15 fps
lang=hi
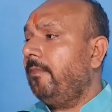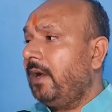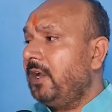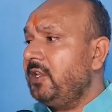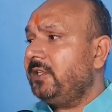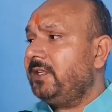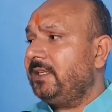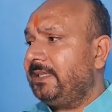
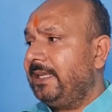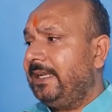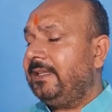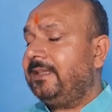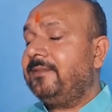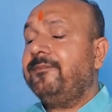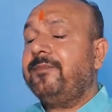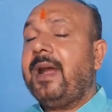मंच से
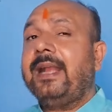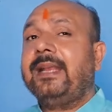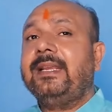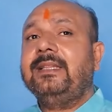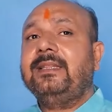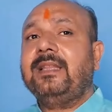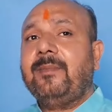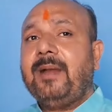
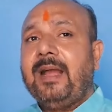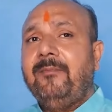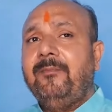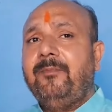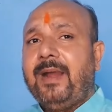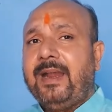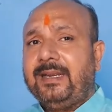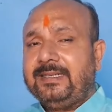बाकी तमाम
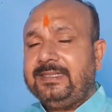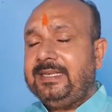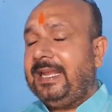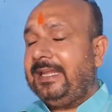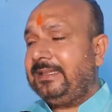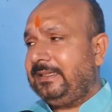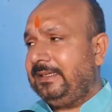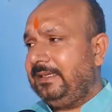
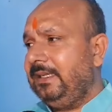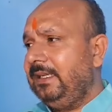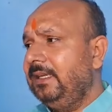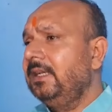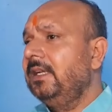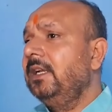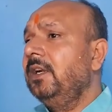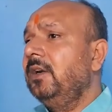पार्टियां थी
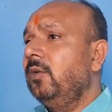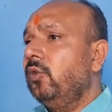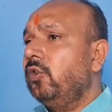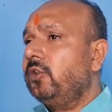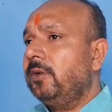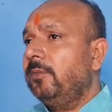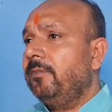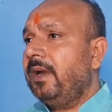
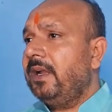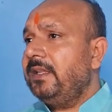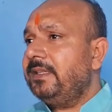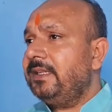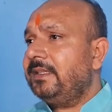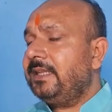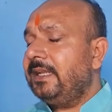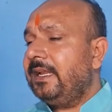उस
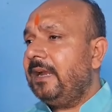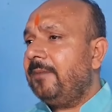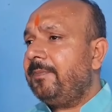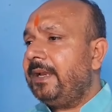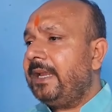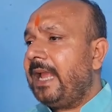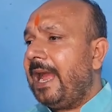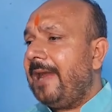मंच से
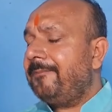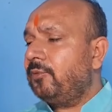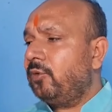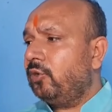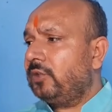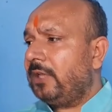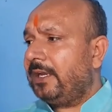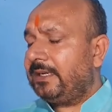अपने आप
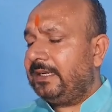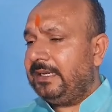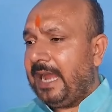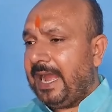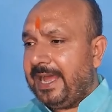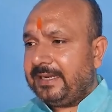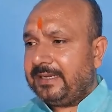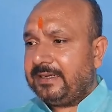को
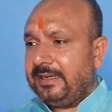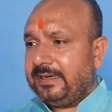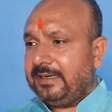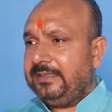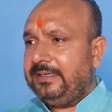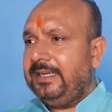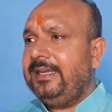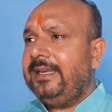दरकिनार कर
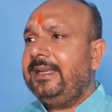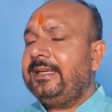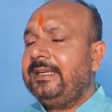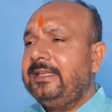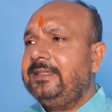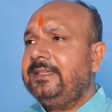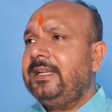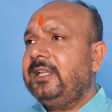लिए
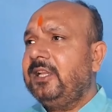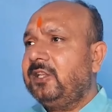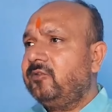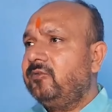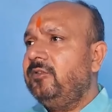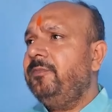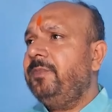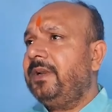लेकिन
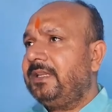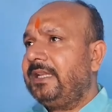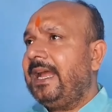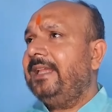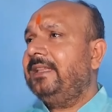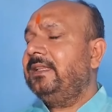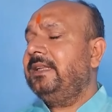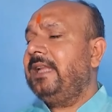तेजस्वी
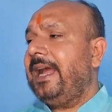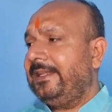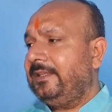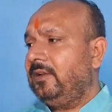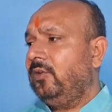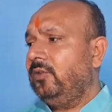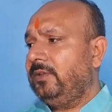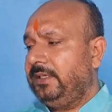प्रसाद
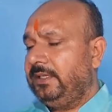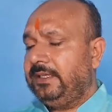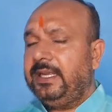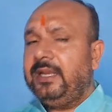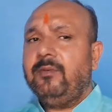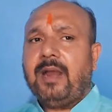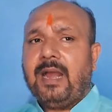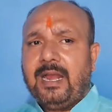यादव जी
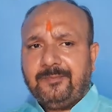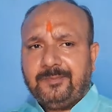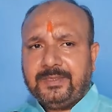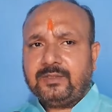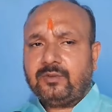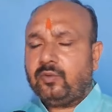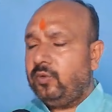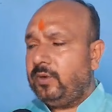ने वहाँ
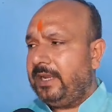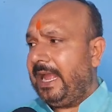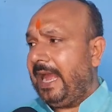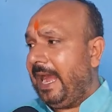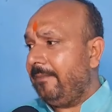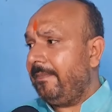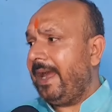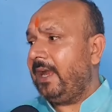पर
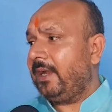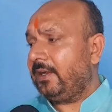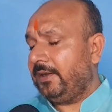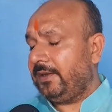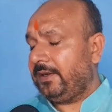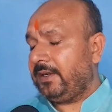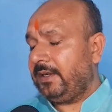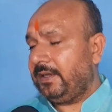खुलेआम
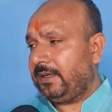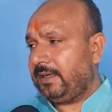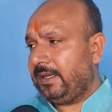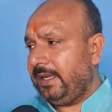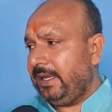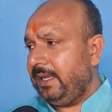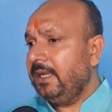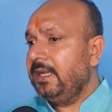आकर
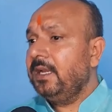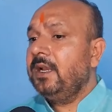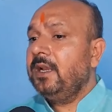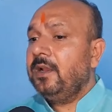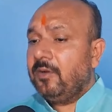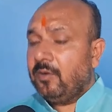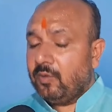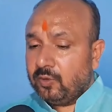करके
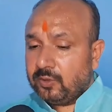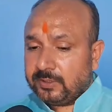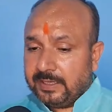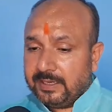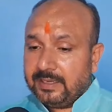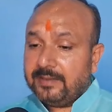उस